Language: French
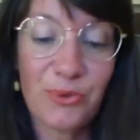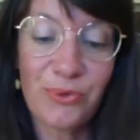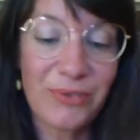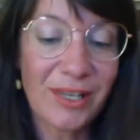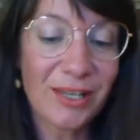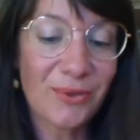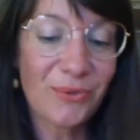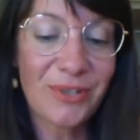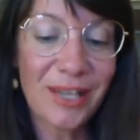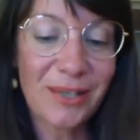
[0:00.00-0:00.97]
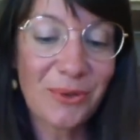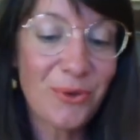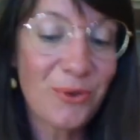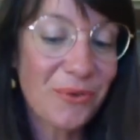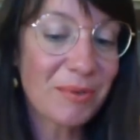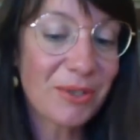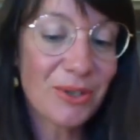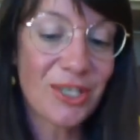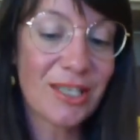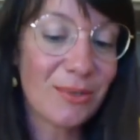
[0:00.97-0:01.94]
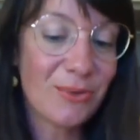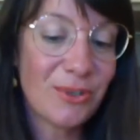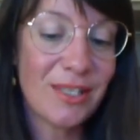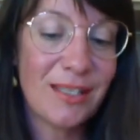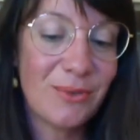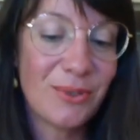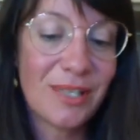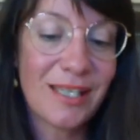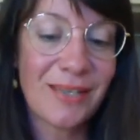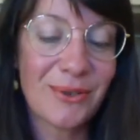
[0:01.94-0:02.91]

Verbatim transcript: Je trouve ça, trouve ça drôle en fait, parce que j'ai été aussi éduquée,